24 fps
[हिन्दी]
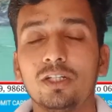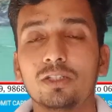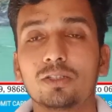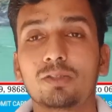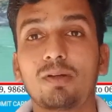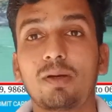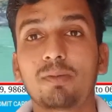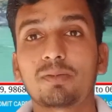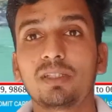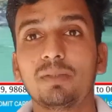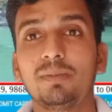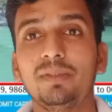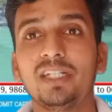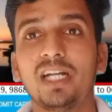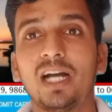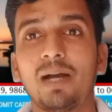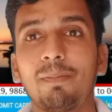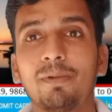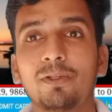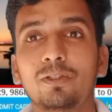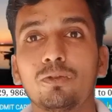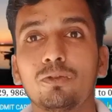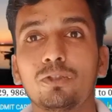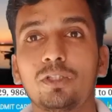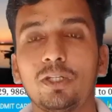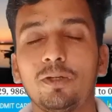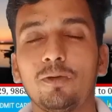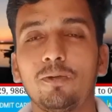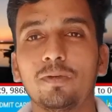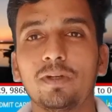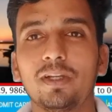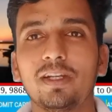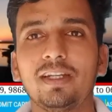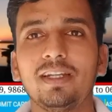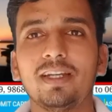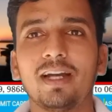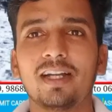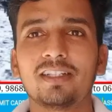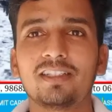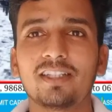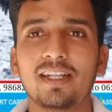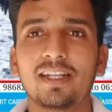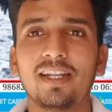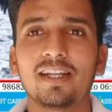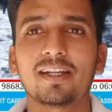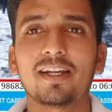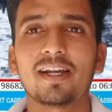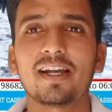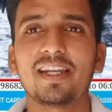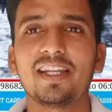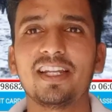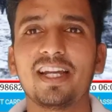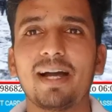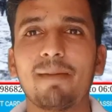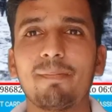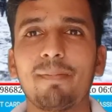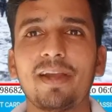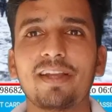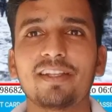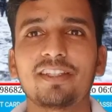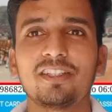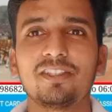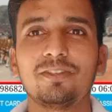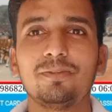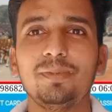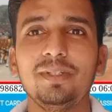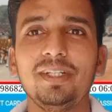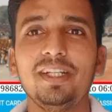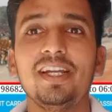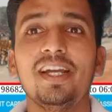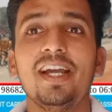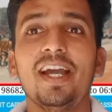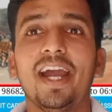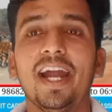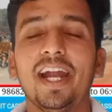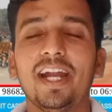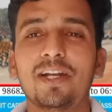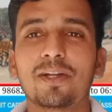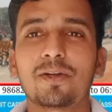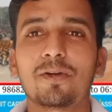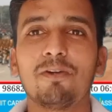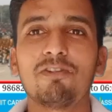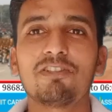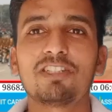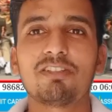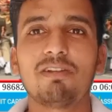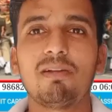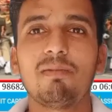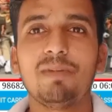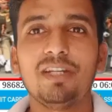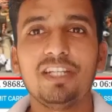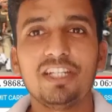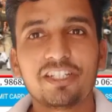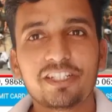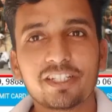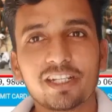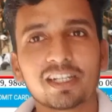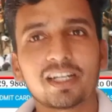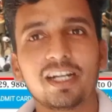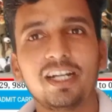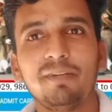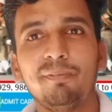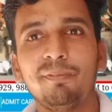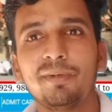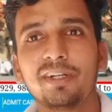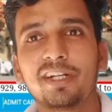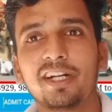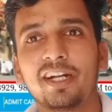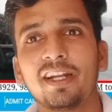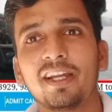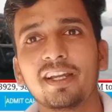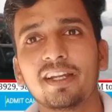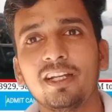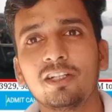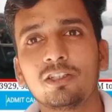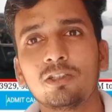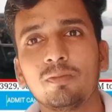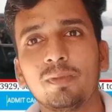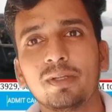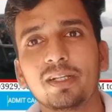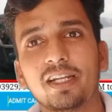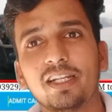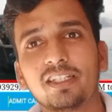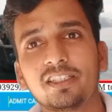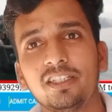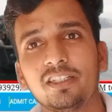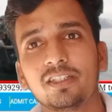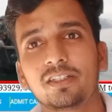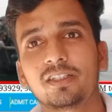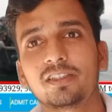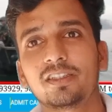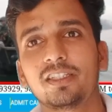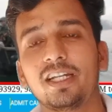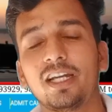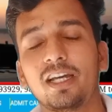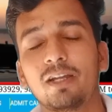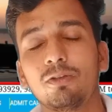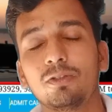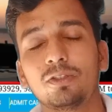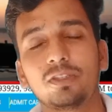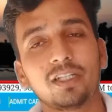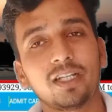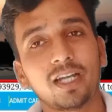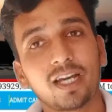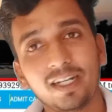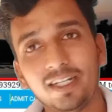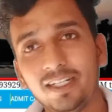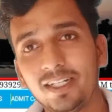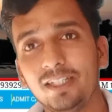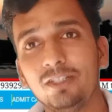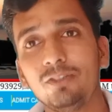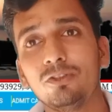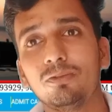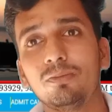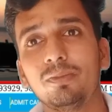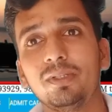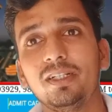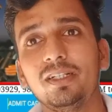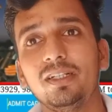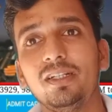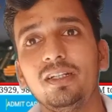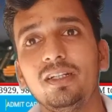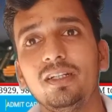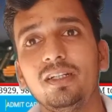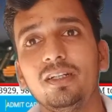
तो आप सभी यहाँ पर सोच रहे होंगे कि अचानक अगर यहाँ पे एसएसबी हेड कांस्टेबल मिनिस्टर का एडमिट कार्ड आ गया तो मैं कैसे तैयार तैयार ही नहीं हूँ मैं